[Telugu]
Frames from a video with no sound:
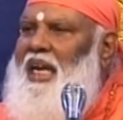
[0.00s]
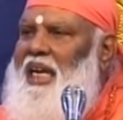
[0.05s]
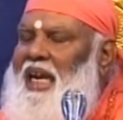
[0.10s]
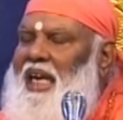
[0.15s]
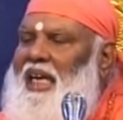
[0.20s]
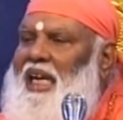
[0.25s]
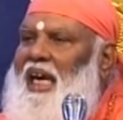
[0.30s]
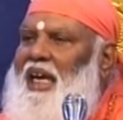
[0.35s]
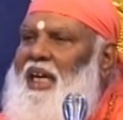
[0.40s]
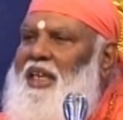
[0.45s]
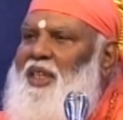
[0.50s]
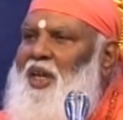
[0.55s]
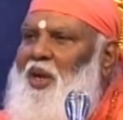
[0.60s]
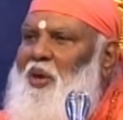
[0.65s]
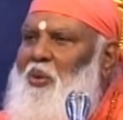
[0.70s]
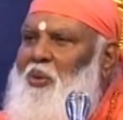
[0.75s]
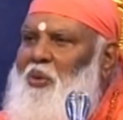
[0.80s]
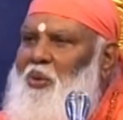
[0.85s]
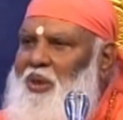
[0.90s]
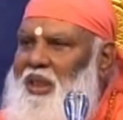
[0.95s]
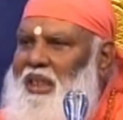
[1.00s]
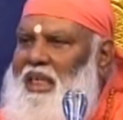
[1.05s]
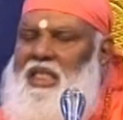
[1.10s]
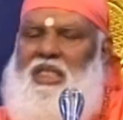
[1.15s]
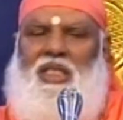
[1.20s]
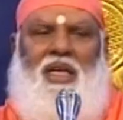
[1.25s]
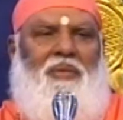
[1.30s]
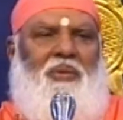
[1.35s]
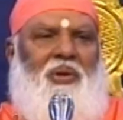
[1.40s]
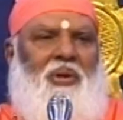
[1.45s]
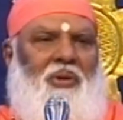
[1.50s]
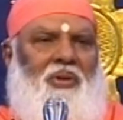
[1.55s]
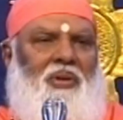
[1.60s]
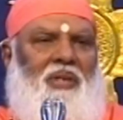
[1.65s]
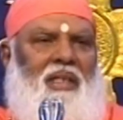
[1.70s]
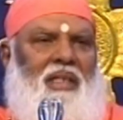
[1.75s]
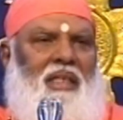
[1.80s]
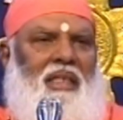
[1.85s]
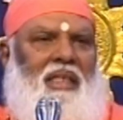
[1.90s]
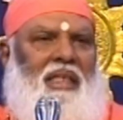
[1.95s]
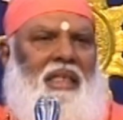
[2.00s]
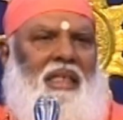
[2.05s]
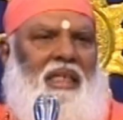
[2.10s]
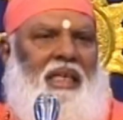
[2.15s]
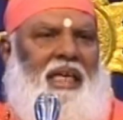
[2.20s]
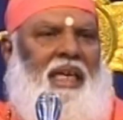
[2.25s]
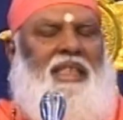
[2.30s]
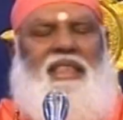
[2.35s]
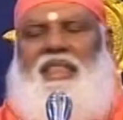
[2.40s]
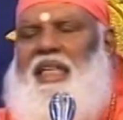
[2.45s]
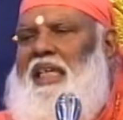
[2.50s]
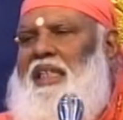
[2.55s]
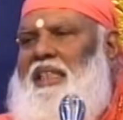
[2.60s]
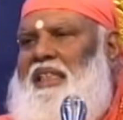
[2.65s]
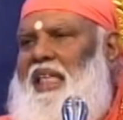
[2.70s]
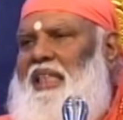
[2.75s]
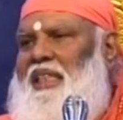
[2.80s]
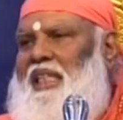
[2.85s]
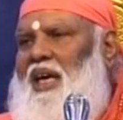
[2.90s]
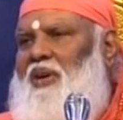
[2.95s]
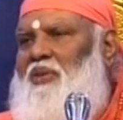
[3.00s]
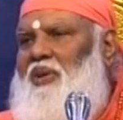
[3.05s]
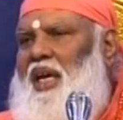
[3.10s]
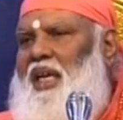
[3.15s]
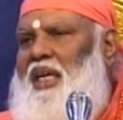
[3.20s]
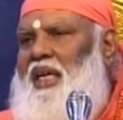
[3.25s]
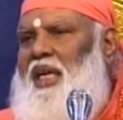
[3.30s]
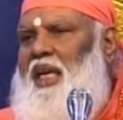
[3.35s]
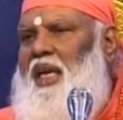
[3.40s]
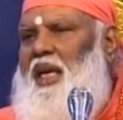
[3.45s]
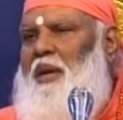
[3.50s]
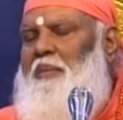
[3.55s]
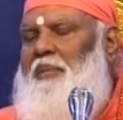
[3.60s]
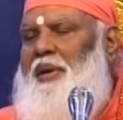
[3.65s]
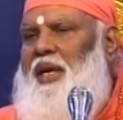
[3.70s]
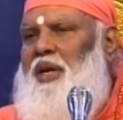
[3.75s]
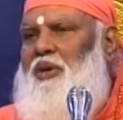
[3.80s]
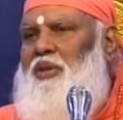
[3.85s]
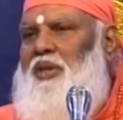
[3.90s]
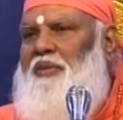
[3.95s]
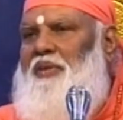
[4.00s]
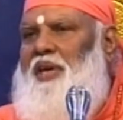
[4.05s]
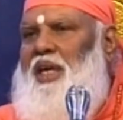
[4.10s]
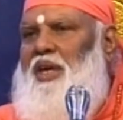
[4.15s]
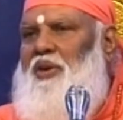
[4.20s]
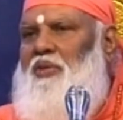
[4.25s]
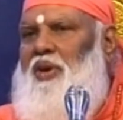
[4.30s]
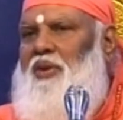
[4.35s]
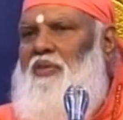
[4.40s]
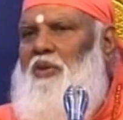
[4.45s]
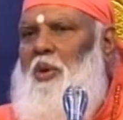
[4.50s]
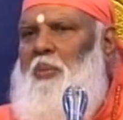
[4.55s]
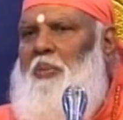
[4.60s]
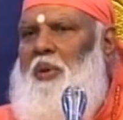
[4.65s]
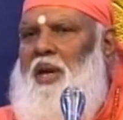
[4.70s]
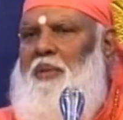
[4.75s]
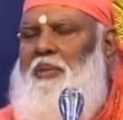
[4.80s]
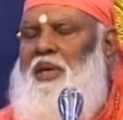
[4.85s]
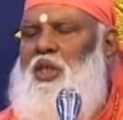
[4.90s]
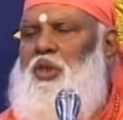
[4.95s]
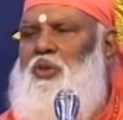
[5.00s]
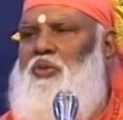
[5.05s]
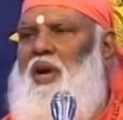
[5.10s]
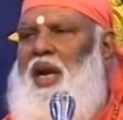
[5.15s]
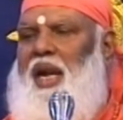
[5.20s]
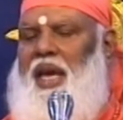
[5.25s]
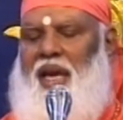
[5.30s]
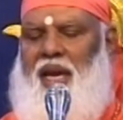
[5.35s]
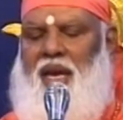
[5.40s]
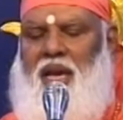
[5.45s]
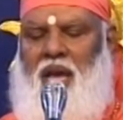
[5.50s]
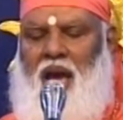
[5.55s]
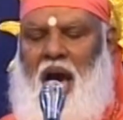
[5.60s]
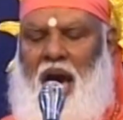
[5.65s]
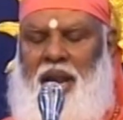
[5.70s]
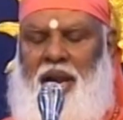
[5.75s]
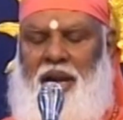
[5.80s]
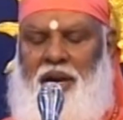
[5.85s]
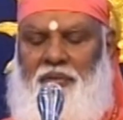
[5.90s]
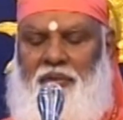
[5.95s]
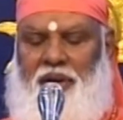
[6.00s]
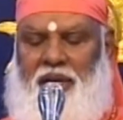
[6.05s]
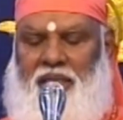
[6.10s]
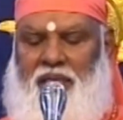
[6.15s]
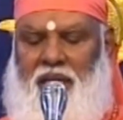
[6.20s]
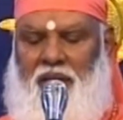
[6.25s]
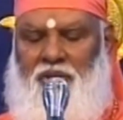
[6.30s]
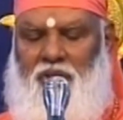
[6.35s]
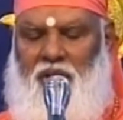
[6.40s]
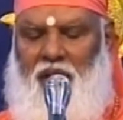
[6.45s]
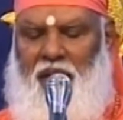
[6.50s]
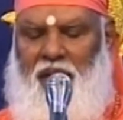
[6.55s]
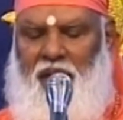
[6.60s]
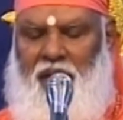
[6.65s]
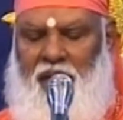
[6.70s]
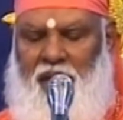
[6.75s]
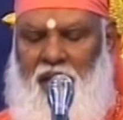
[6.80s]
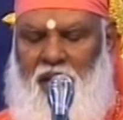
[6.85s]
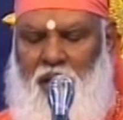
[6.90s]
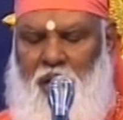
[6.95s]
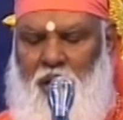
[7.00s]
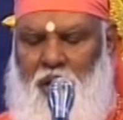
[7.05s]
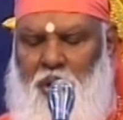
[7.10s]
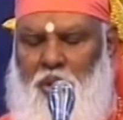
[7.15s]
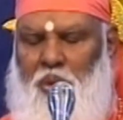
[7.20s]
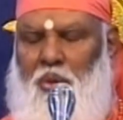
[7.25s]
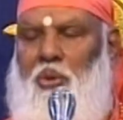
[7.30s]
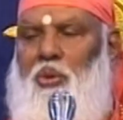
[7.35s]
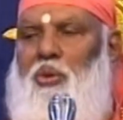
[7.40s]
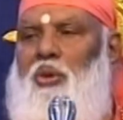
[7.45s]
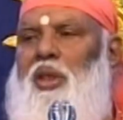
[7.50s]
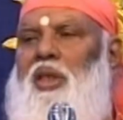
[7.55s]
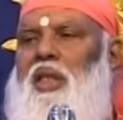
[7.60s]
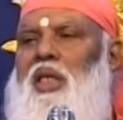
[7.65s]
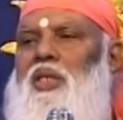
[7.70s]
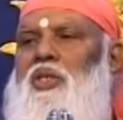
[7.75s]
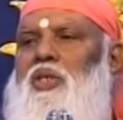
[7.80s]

మట్టి అని ఎట్లాగైతే నువ్వు గుర్తించావో ఈ జగత్తంతా కూడా నిండి నిబిడీకృతమైనటువంటి వాడు పరమేశ్వరుడే అనేటువంటి సత్యాన్ని నువ్వు